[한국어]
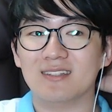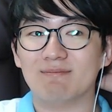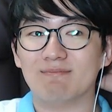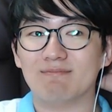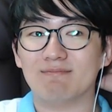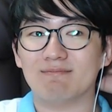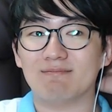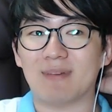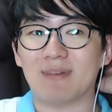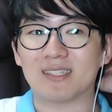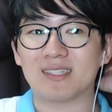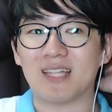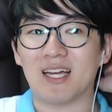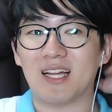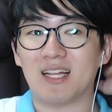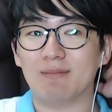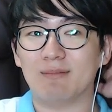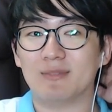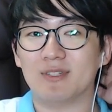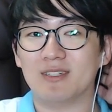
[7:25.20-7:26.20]

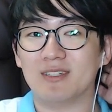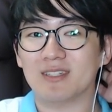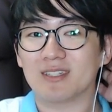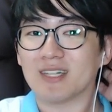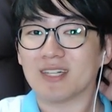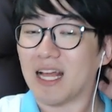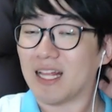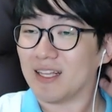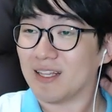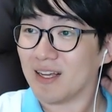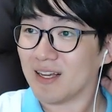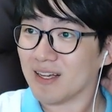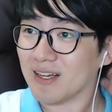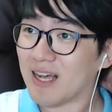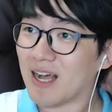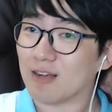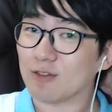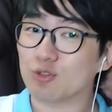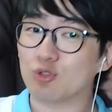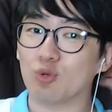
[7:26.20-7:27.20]
마타란 등 가,
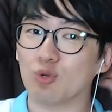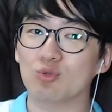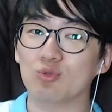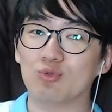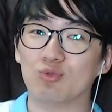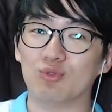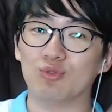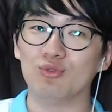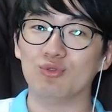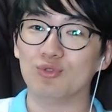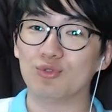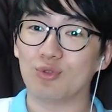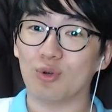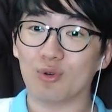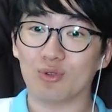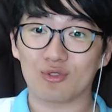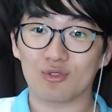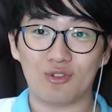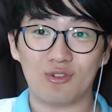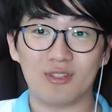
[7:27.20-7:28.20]
각종 군소
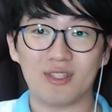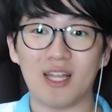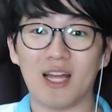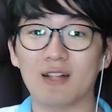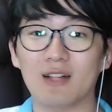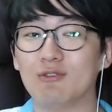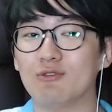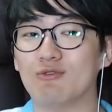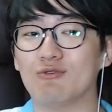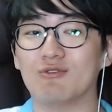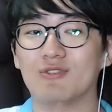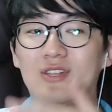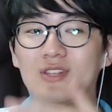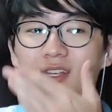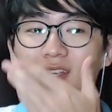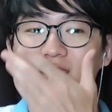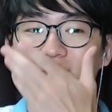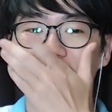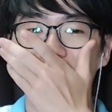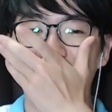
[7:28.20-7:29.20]

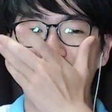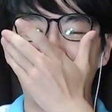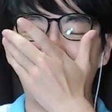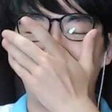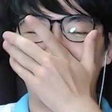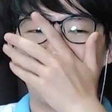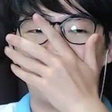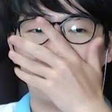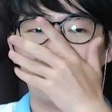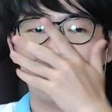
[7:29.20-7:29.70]
술탄국이 생겨요.